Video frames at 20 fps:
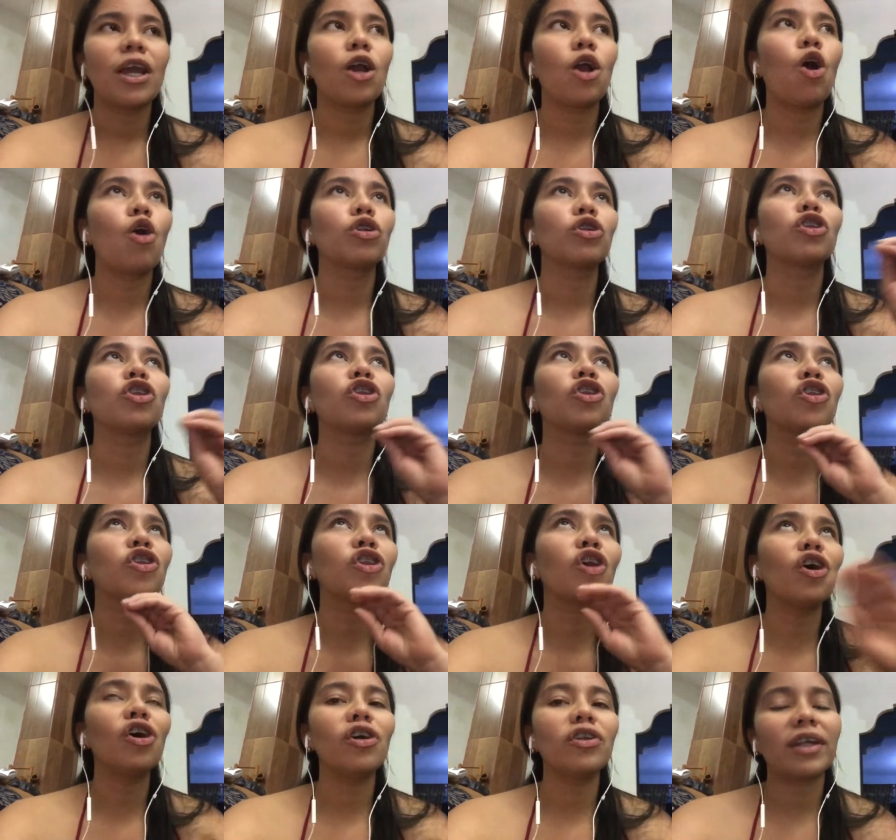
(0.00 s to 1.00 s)
con
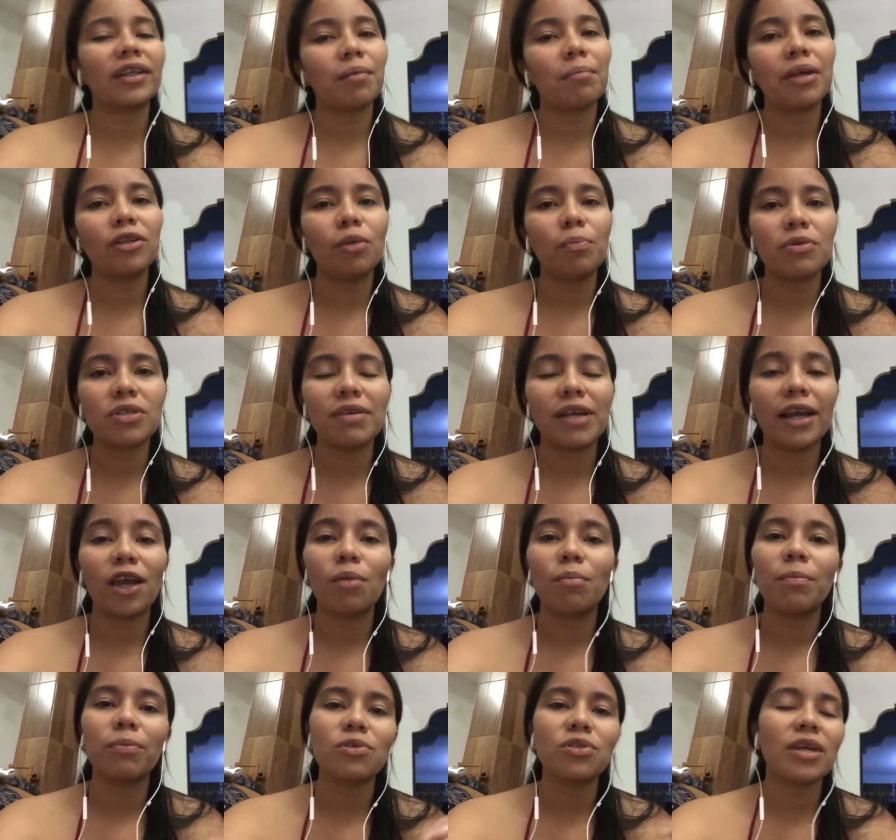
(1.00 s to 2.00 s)
todos los tratamientos posibles que
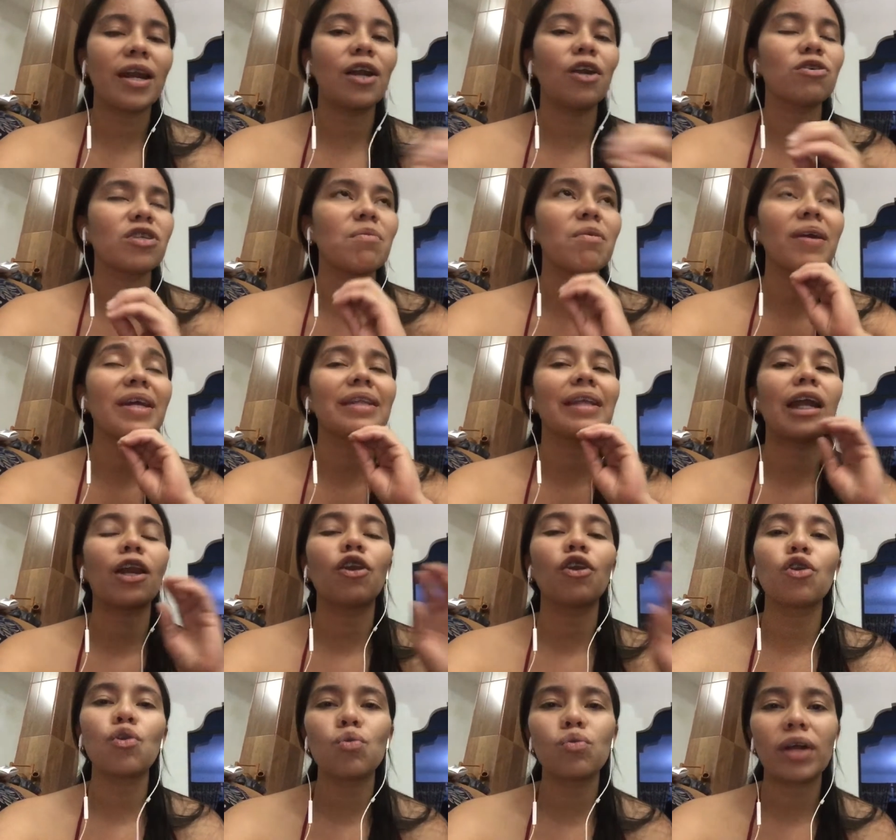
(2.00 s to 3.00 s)
yo me pusiera, no se me iba a
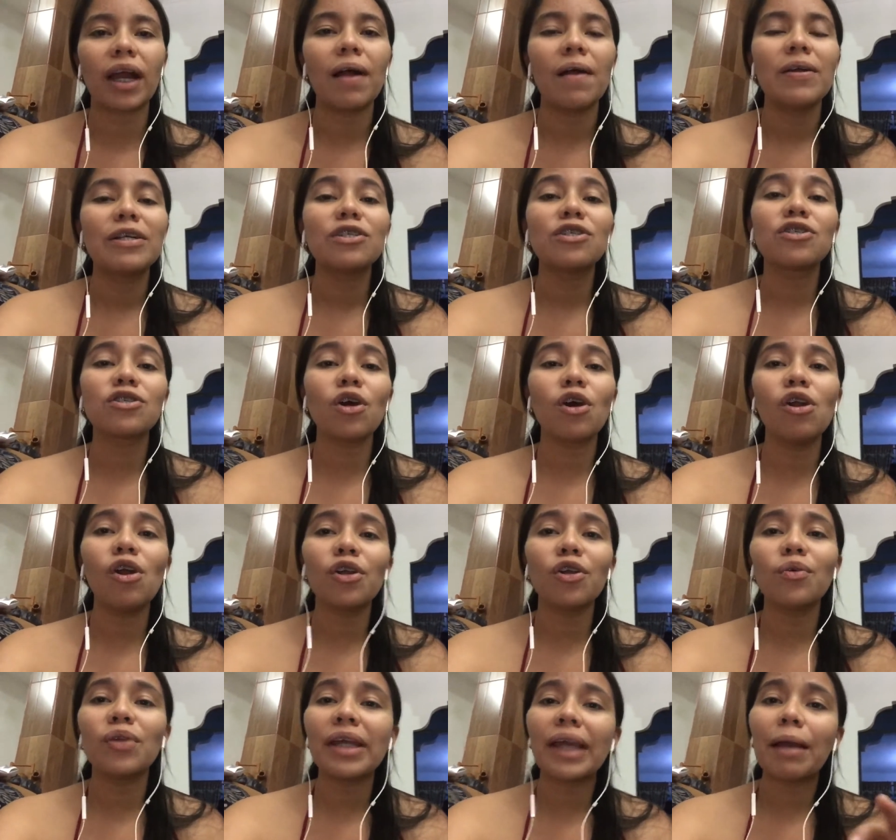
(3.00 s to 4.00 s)
quitar nunca, solo
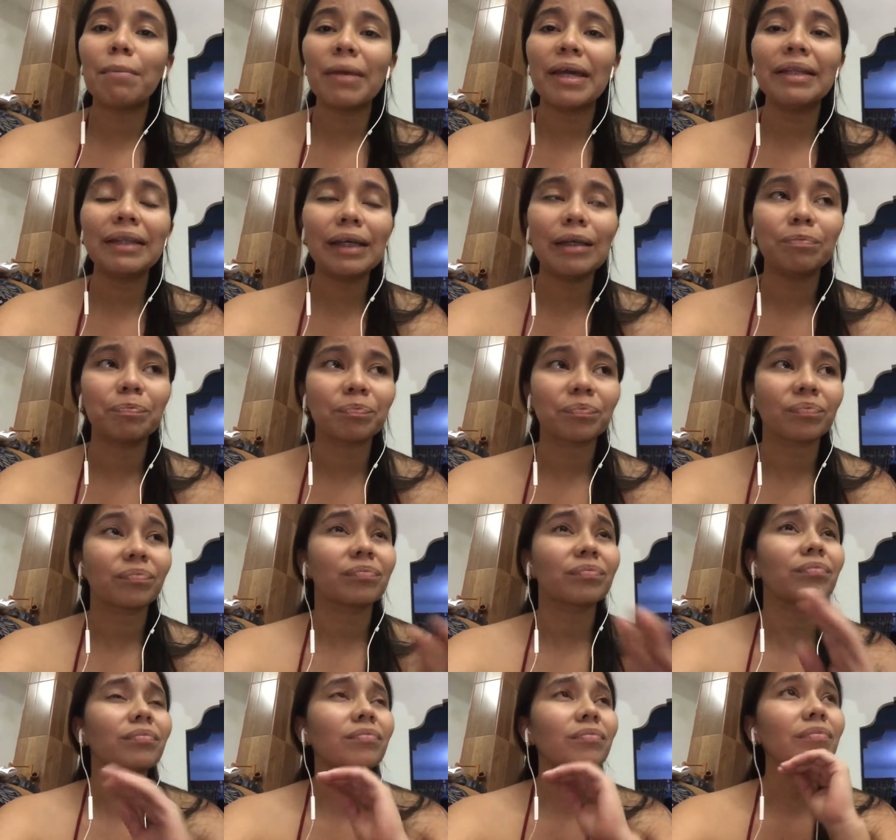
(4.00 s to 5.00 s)
y únicamente
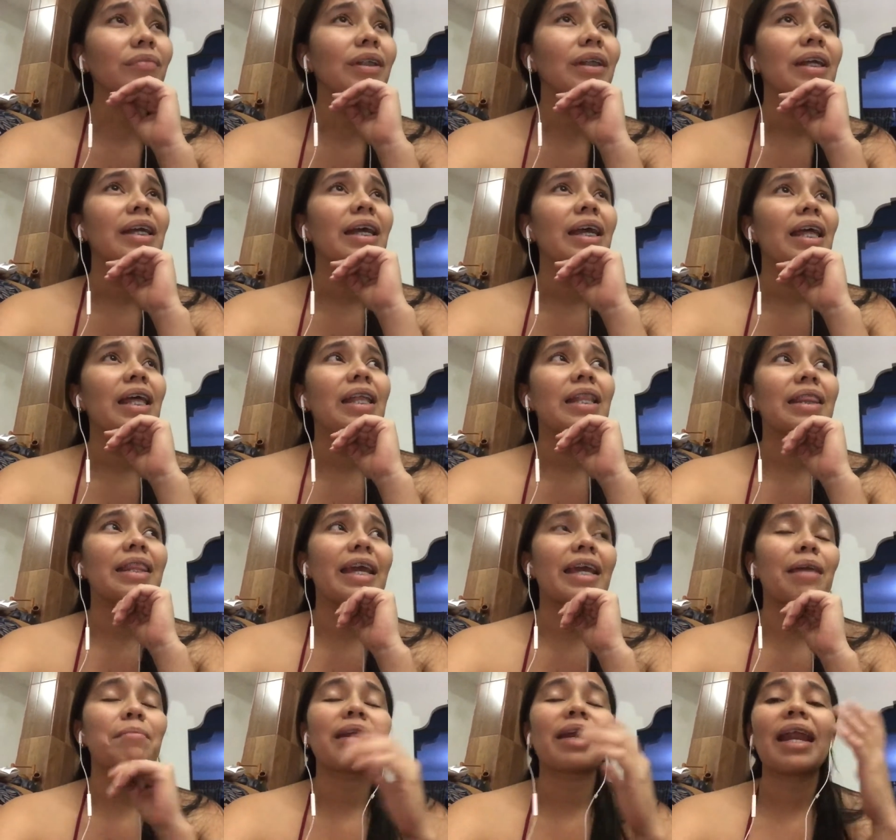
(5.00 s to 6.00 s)

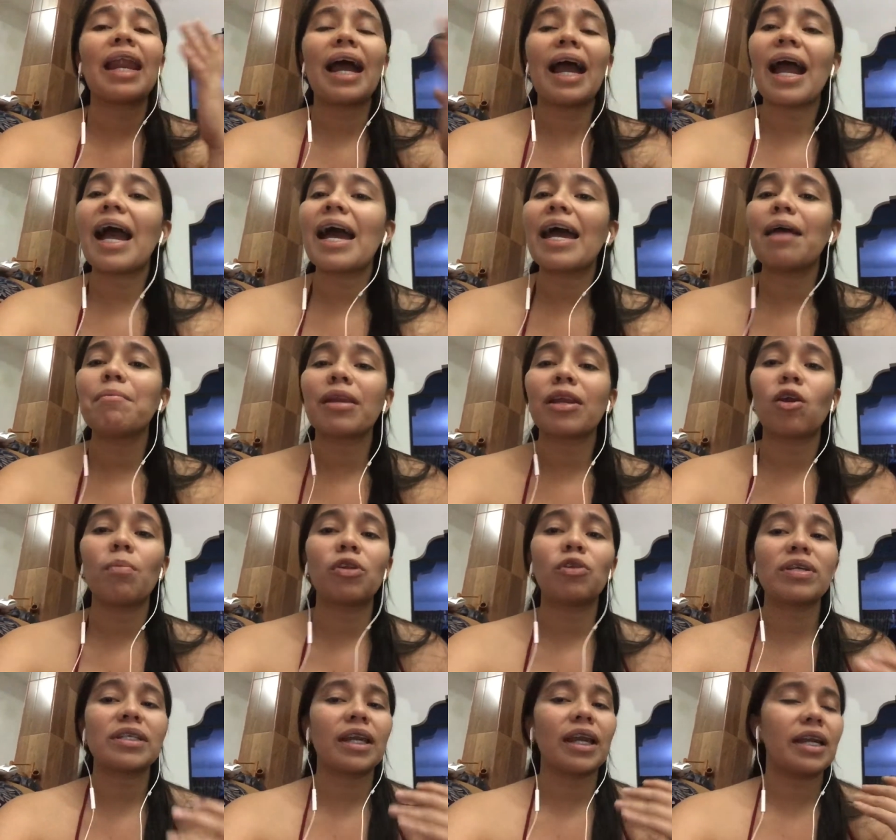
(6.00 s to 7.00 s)
de que me relajara, me
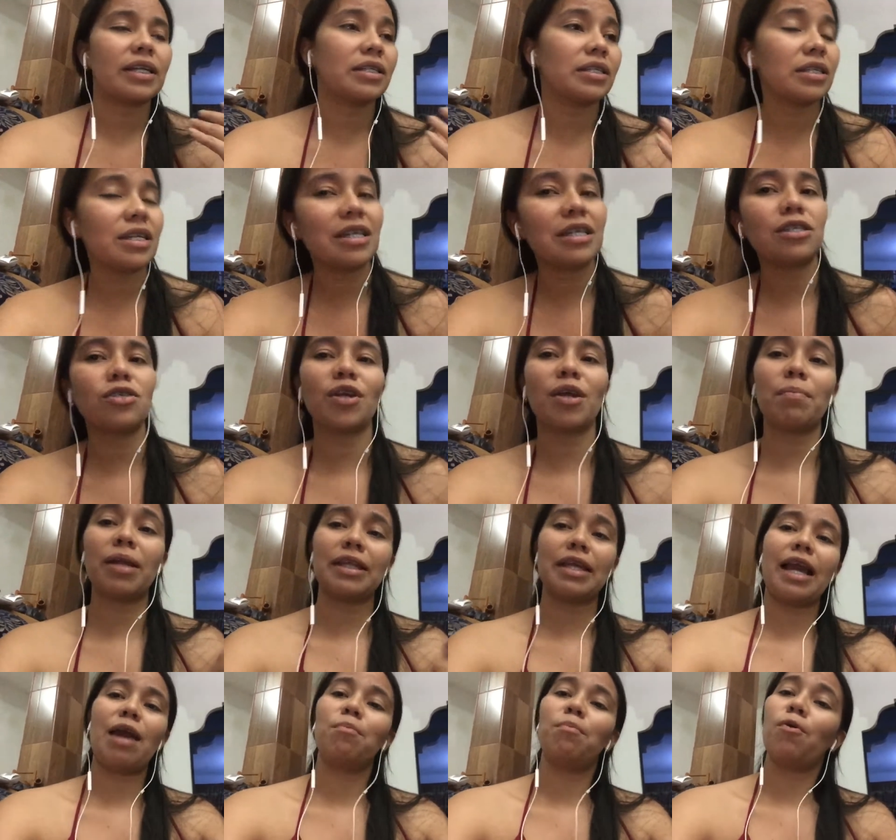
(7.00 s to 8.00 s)
recomiendo hacer ejercicios, que
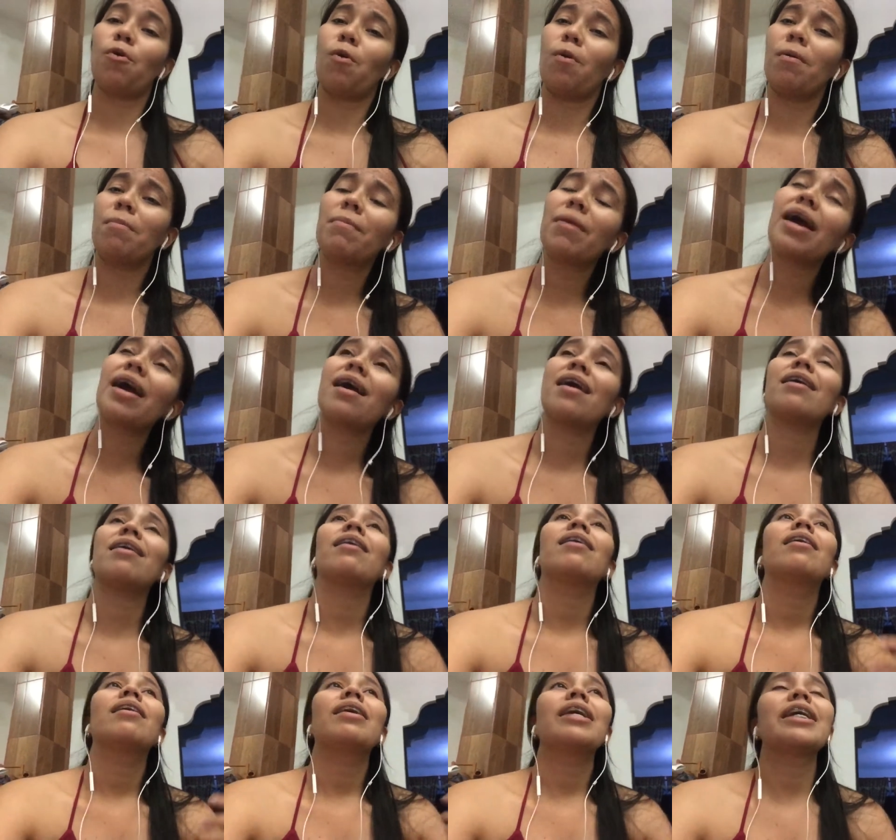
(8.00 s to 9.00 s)
platicara un poco más
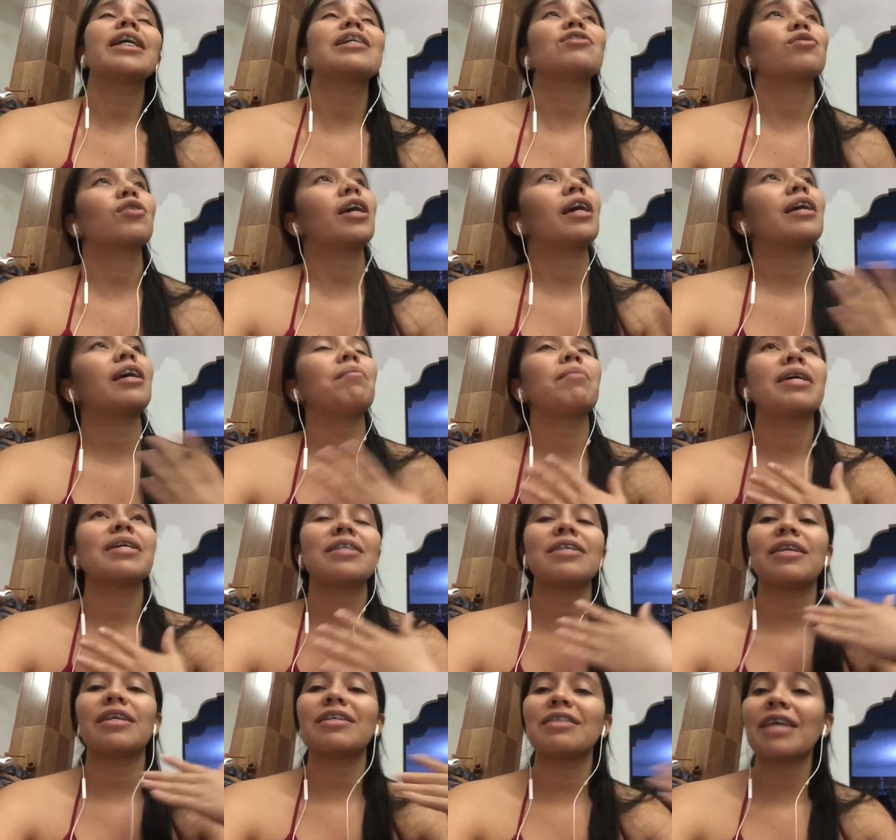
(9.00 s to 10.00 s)
y eso, que, me
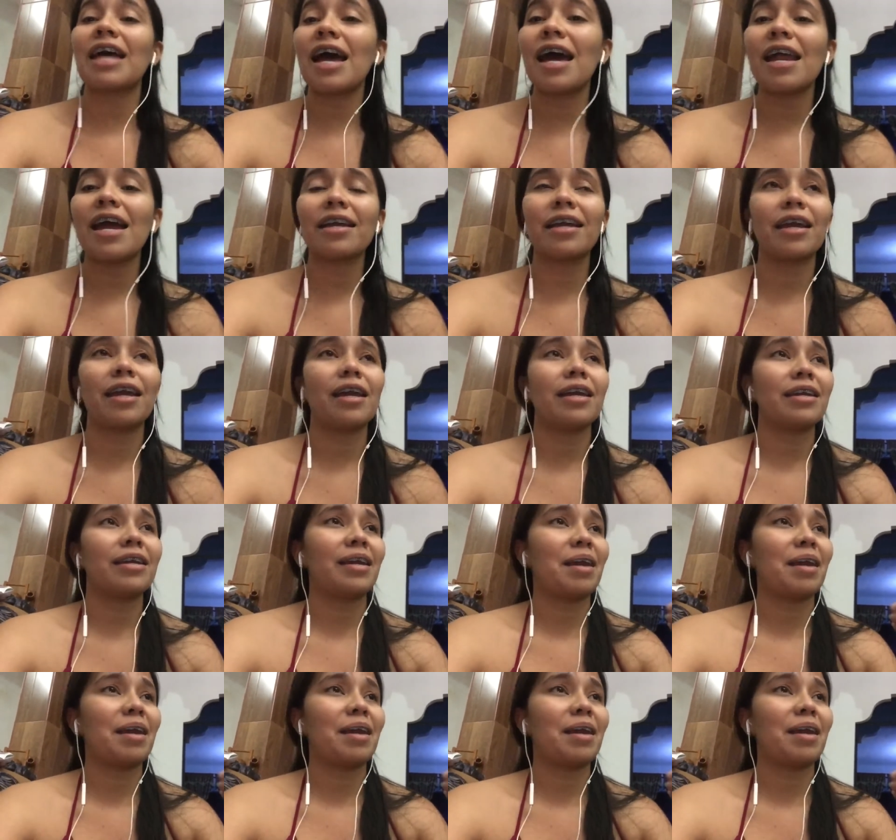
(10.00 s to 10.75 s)
desestresara, que,